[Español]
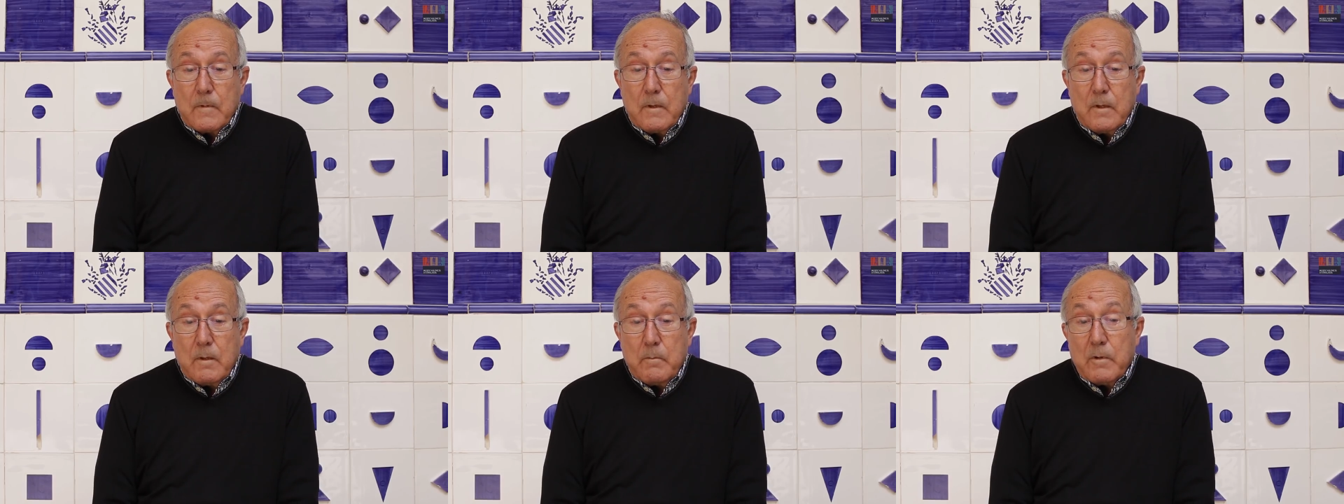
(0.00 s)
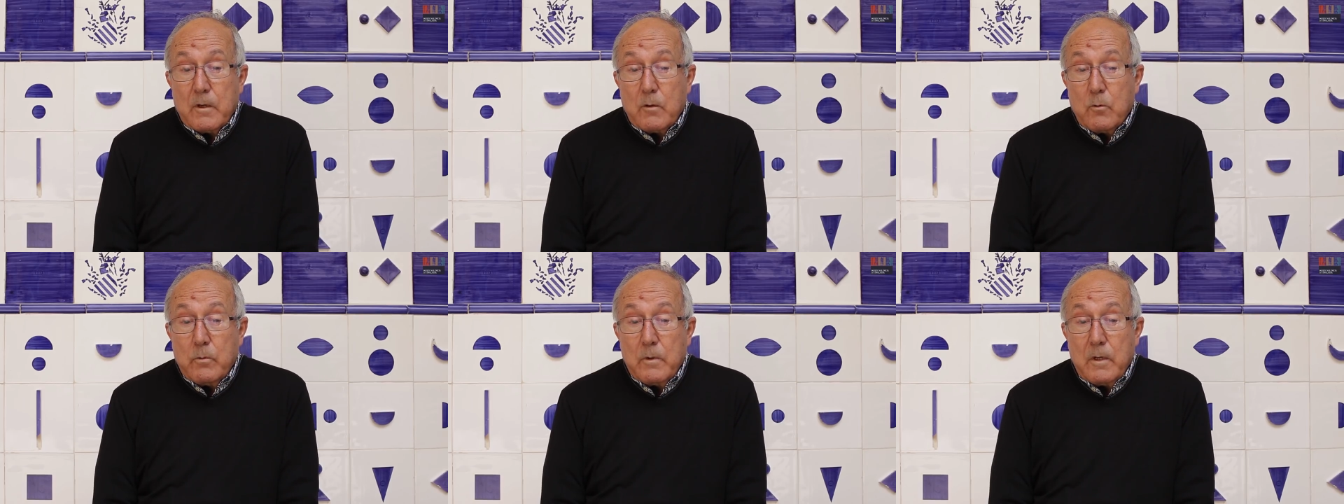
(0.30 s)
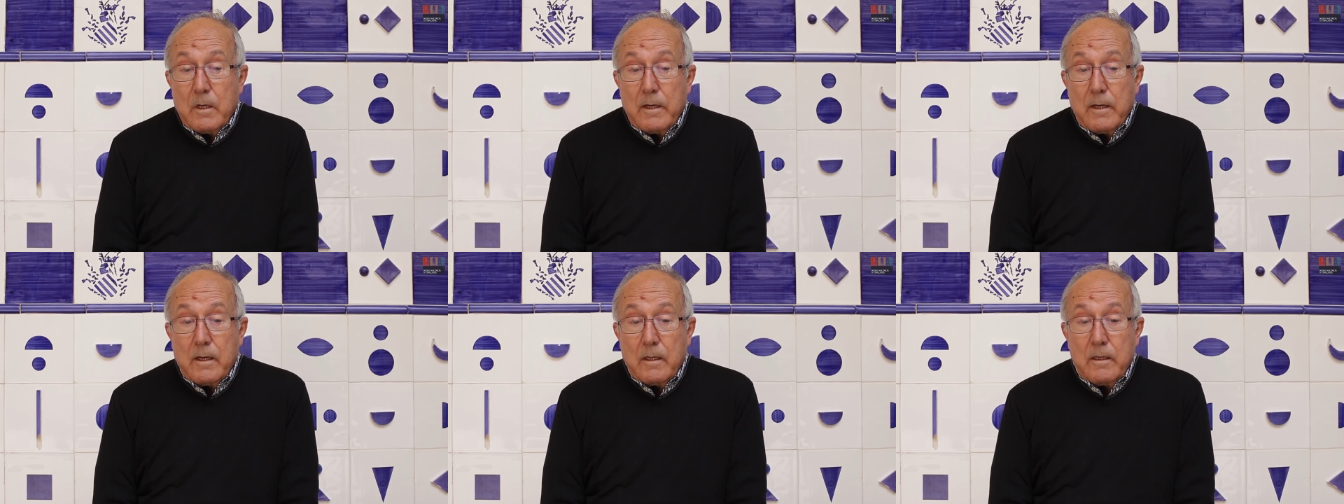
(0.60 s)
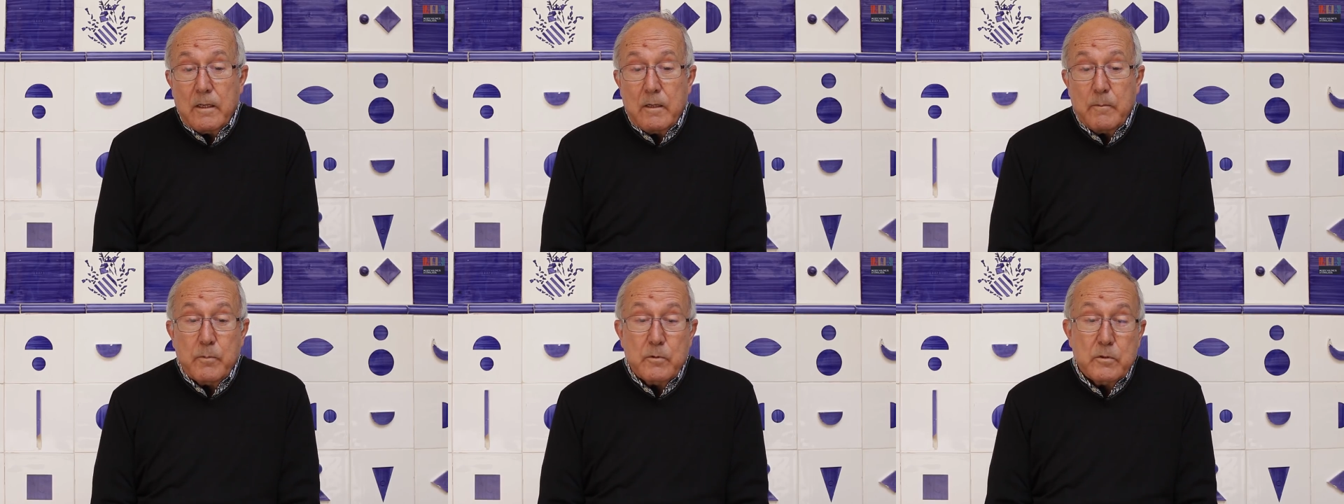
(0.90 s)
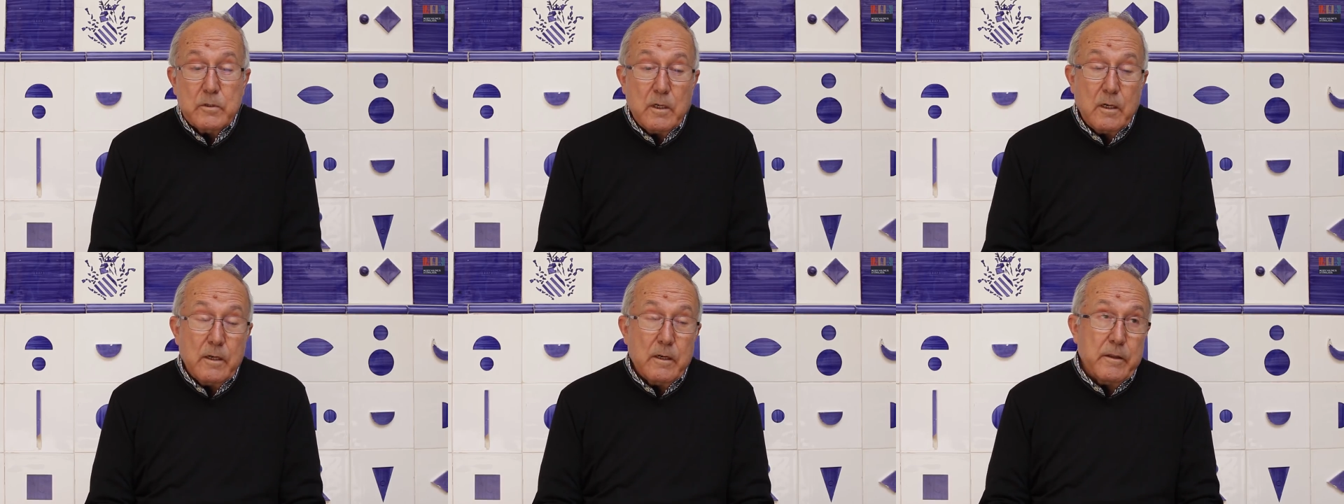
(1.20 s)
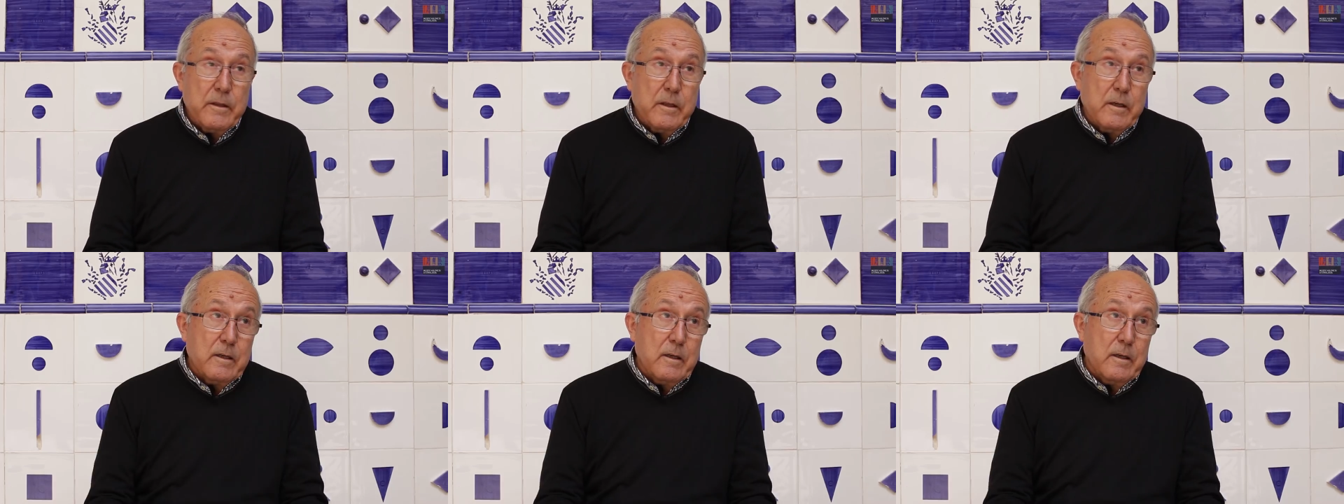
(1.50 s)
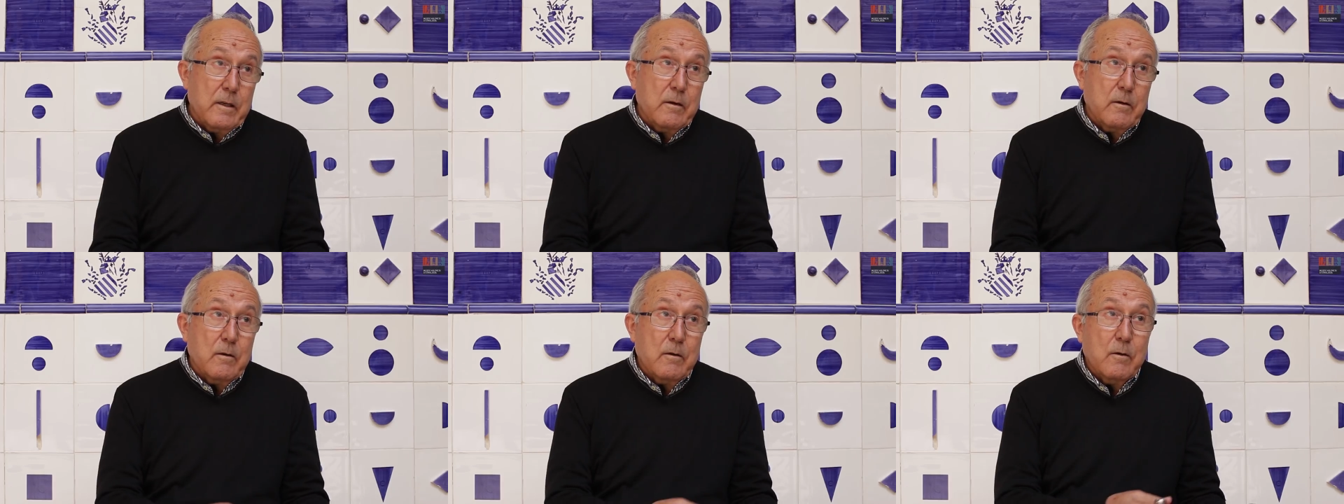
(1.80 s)
y me jubilé allí, pues ya les
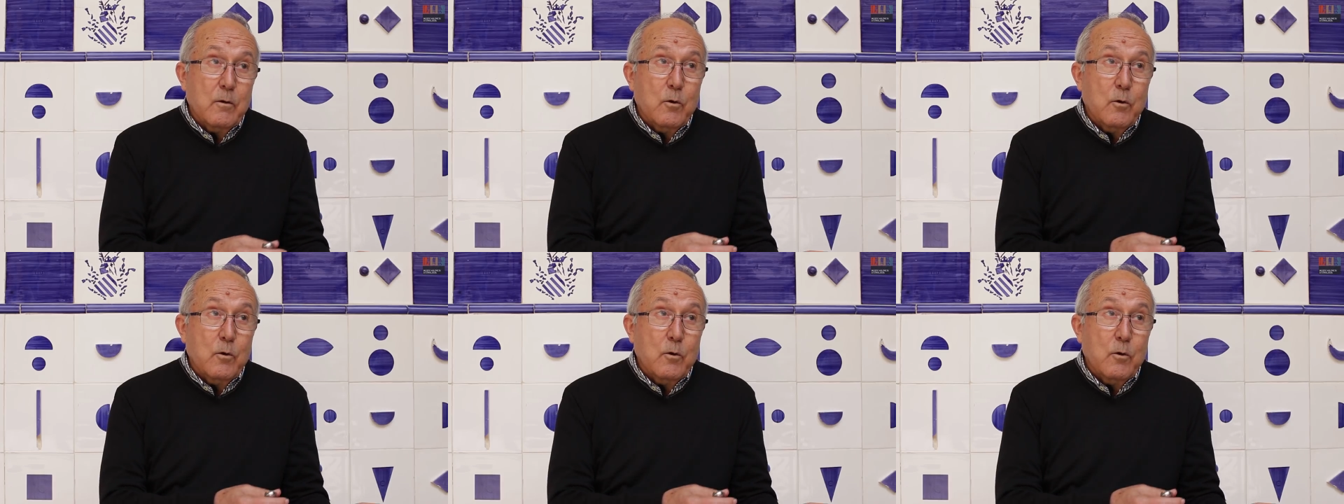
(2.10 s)
dije,